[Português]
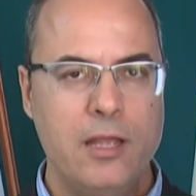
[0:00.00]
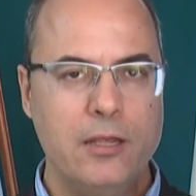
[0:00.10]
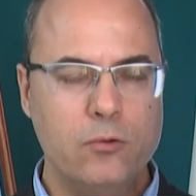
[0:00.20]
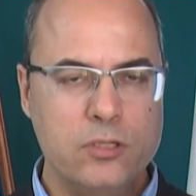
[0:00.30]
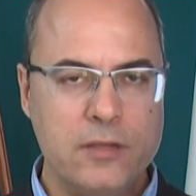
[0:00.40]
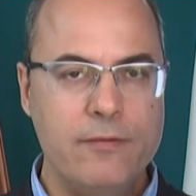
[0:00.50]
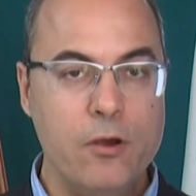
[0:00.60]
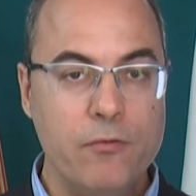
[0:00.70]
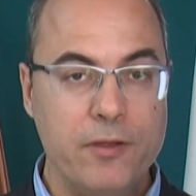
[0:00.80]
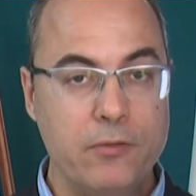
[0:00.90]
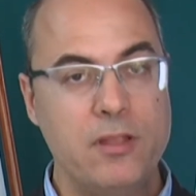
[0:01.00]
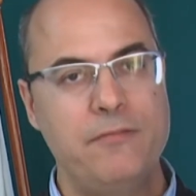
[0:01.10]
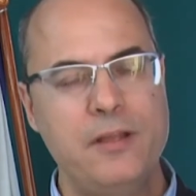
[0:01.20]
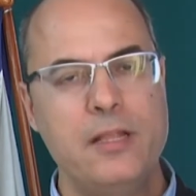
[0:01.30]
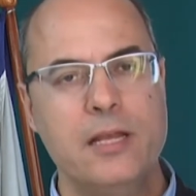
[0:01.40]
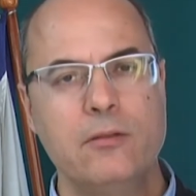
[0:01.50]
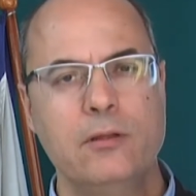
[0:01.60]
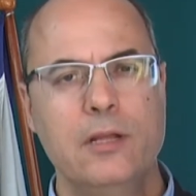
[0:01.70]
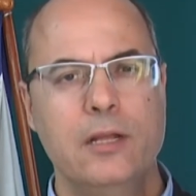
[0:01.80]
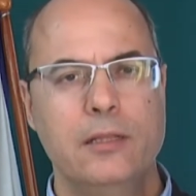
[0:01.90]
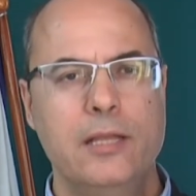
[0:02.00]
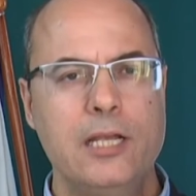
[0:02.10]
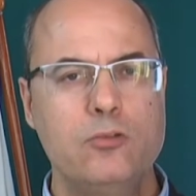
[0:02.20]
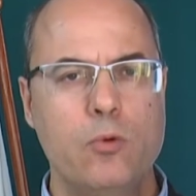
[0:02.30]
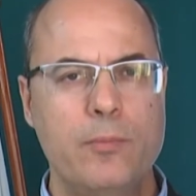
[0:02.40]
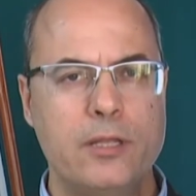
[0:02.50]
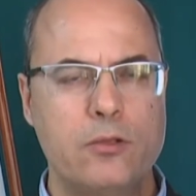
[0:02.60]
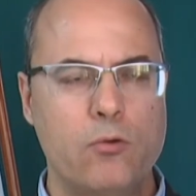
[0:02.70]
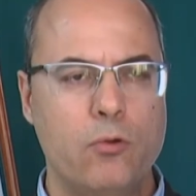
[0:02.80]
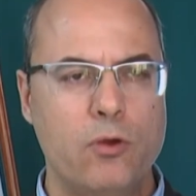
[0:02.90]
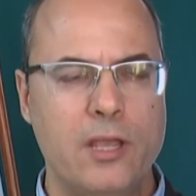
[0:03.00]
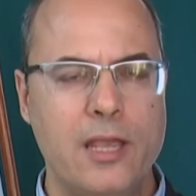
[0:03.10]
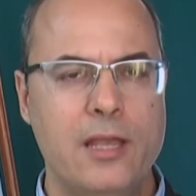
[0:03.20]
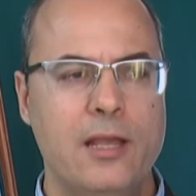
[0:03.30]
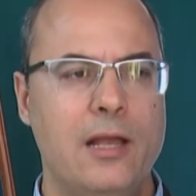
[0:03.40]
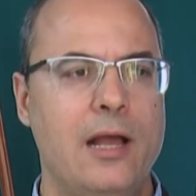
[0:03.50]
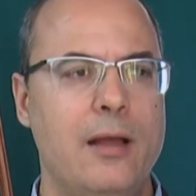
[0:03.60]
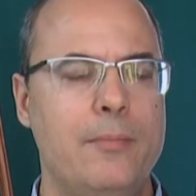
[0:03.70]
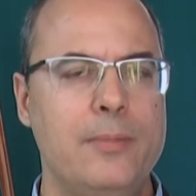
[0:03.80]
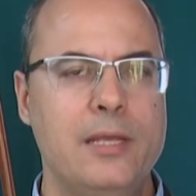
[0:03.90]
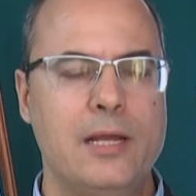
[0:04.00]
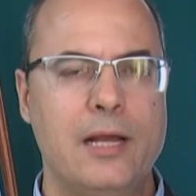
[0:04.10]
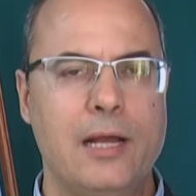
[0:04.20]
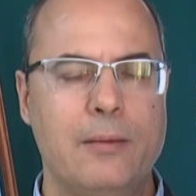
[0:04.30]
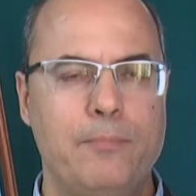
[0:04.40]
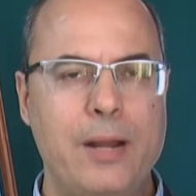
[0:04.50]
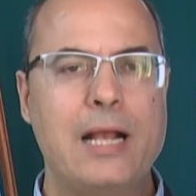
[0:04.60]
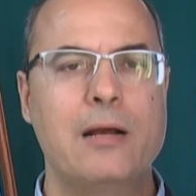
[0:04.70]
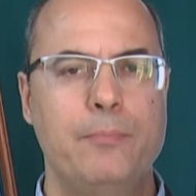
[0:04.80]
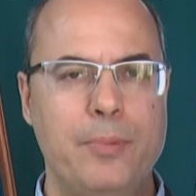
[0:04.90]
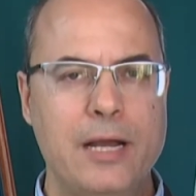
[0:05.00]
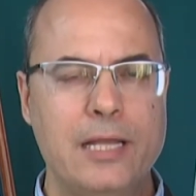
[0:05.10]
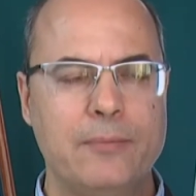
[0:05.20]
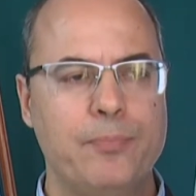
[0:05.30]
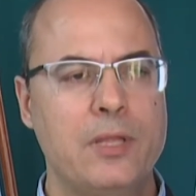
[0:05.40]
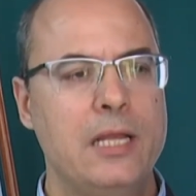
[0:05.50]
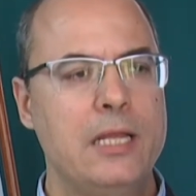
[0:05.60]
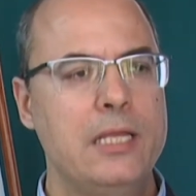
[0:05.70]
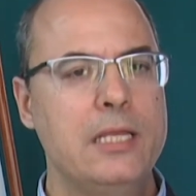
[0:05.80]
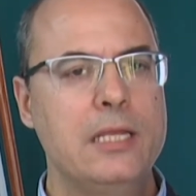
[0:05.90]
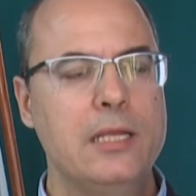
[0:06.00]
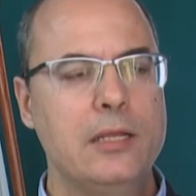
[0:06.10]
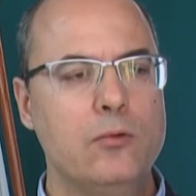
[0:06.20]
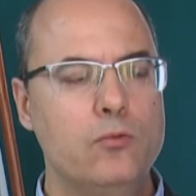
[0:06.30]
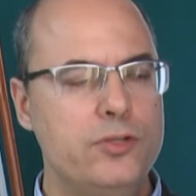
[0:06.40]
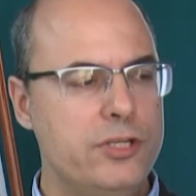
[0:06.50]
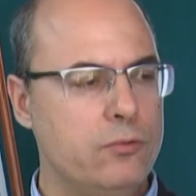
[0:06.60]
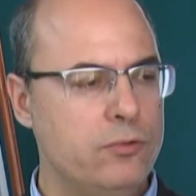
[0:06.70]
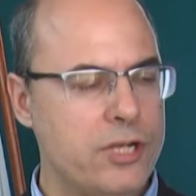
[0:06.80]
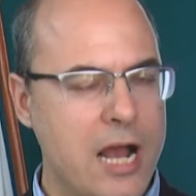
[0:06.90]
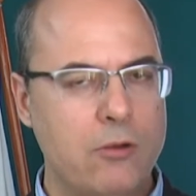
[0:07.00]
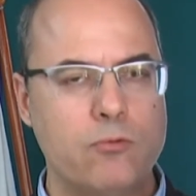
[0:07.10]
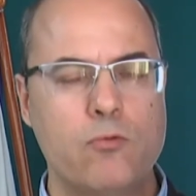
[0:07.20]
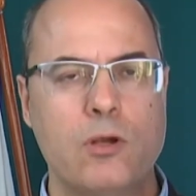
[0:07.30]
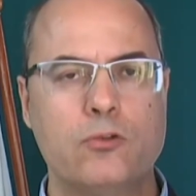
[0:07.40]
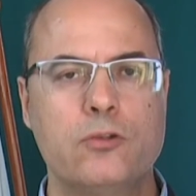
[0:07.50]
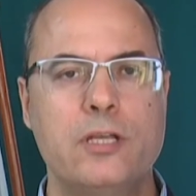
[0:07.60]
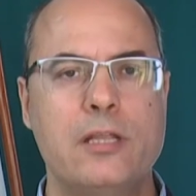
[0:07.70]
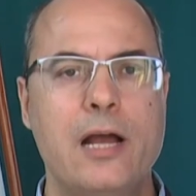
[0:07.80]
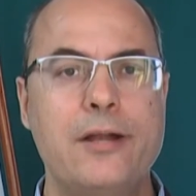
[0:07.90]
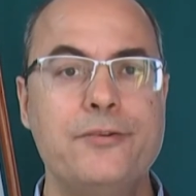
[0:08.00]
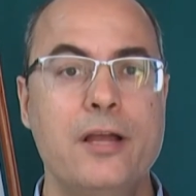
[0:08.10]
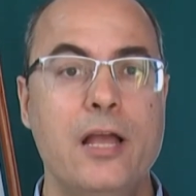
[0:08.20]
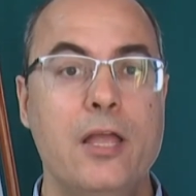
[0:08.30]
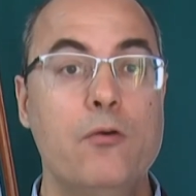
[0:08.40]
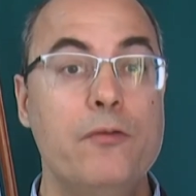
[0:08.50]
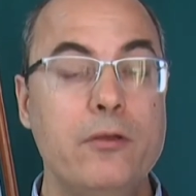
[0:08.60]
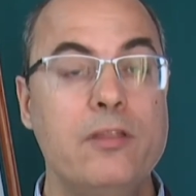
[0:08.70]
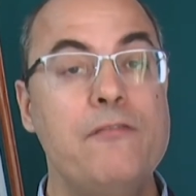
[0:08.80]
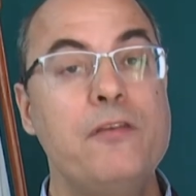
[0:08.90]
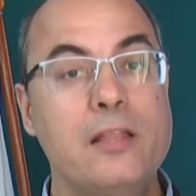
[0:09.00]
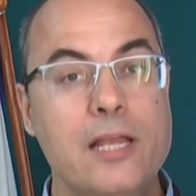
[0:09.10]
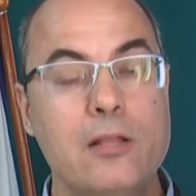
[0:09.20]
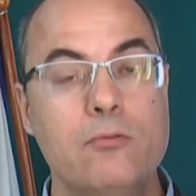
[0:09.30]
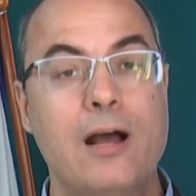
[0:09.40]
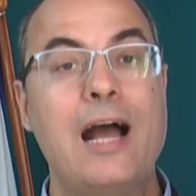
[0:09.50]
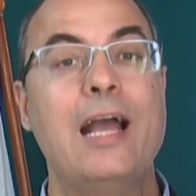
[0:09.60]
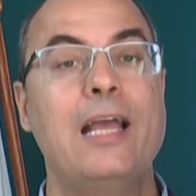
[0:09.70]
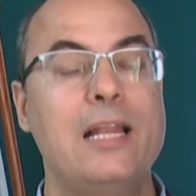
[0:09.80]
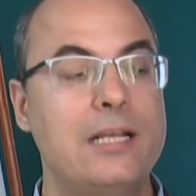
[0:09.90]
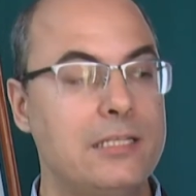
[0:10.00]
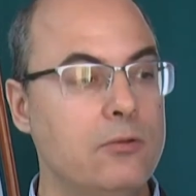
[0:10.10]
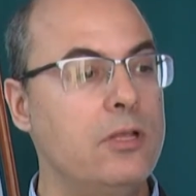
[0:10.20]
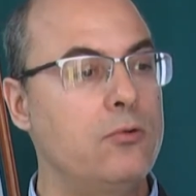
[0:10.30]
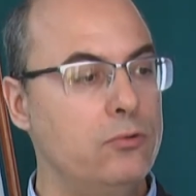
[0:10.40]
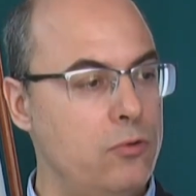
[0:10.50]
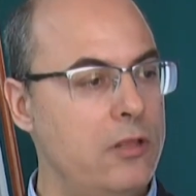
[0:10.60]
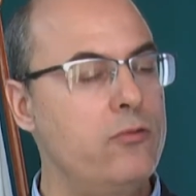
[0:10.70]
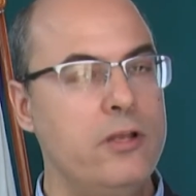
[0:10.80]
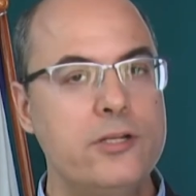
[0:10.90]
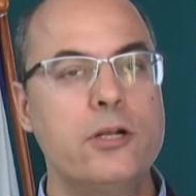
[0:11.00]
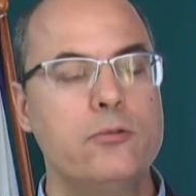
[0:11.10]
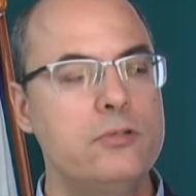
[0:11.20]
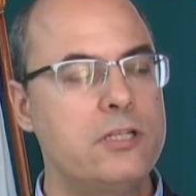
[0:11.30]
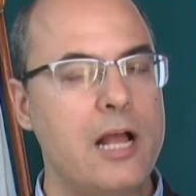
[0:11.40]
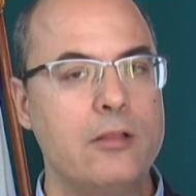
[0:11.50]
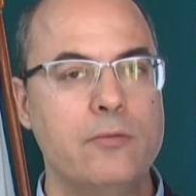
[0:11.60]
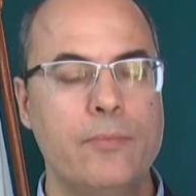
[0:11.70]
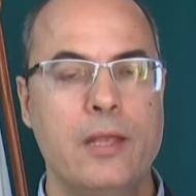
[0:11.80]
Inclusive eu venho defendendo desde o momento que eu coloquei a minha pré-campanha e o, di o diálogo com a sociedade, eu venho defendendo a recriação da Controladoria Geral do Estado.